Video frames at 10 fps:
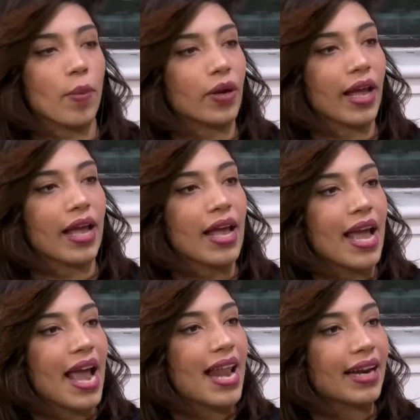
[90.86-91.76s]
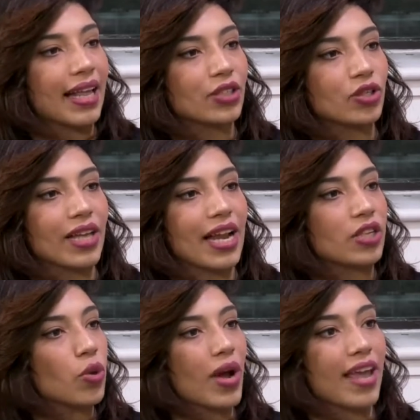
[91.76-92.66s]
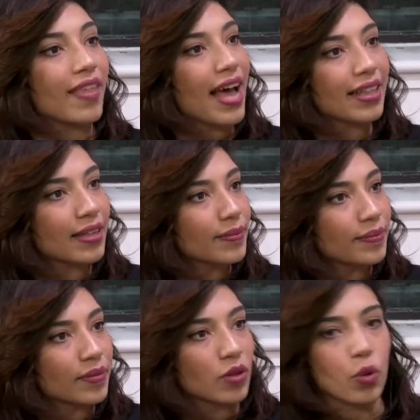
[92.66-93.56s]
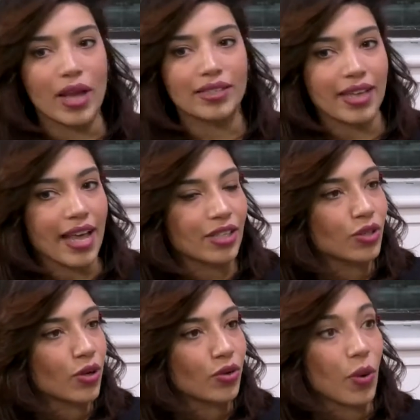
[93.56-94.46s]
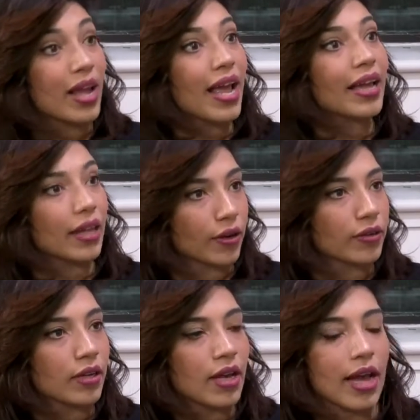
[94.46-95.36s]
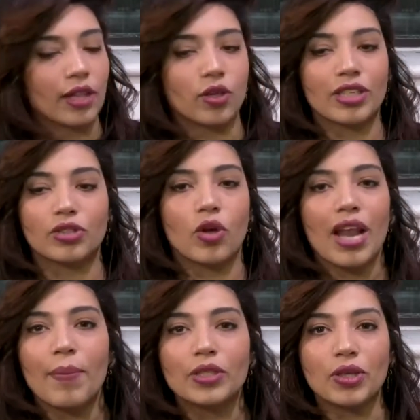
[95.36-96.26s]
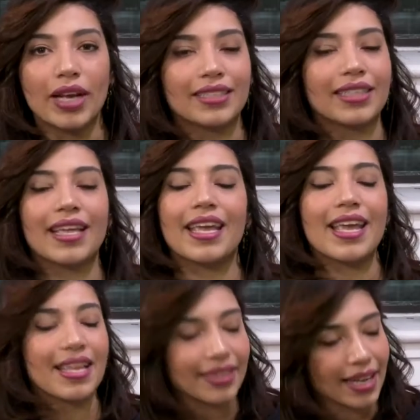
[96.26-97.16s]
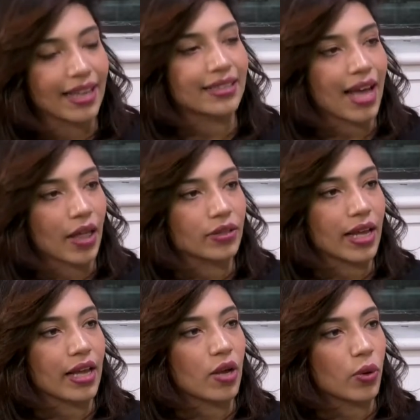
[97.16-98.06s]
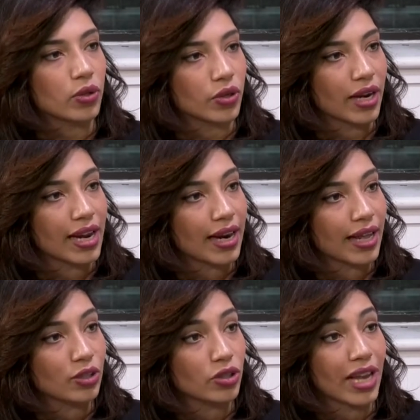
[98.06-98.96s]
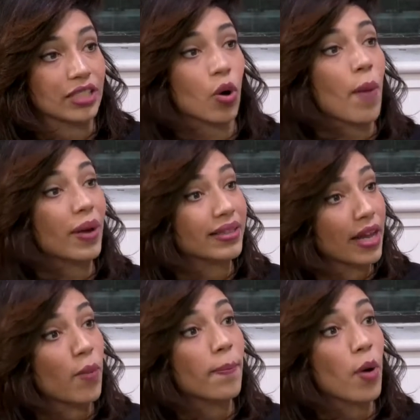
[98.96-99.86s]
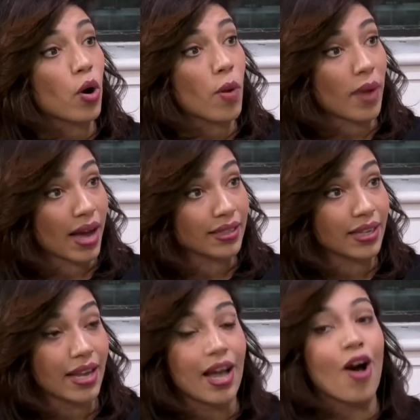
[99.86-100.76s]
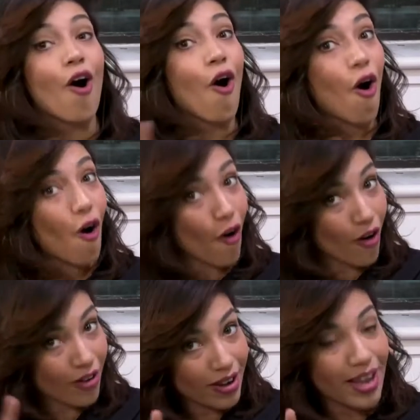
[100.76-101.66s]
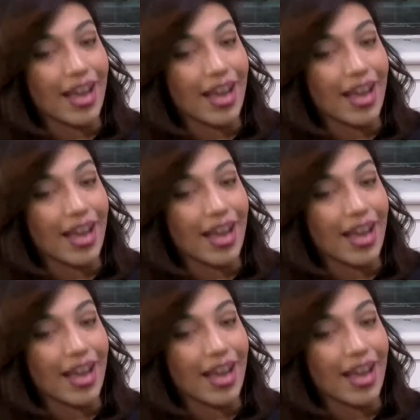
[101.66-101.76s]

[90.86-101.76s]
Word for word: porque en las redes sociales no hay edad, no hay sexo, no hay género. Entonces, todas las personas que estén interesados en incursionar en las redes sociales o aprender un poco más o